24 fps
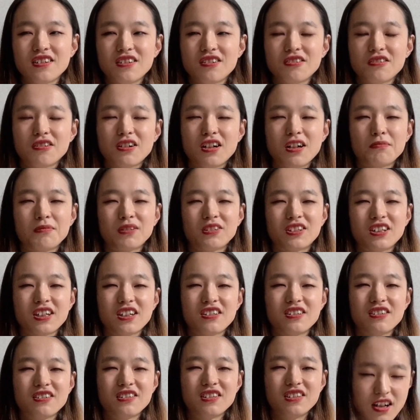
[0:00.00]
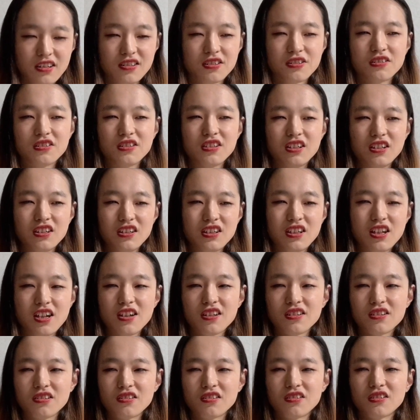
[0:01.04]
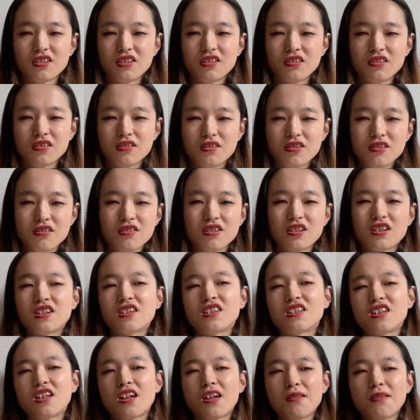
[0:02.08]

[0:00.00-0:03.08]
障害持った人が家族にいてその人中心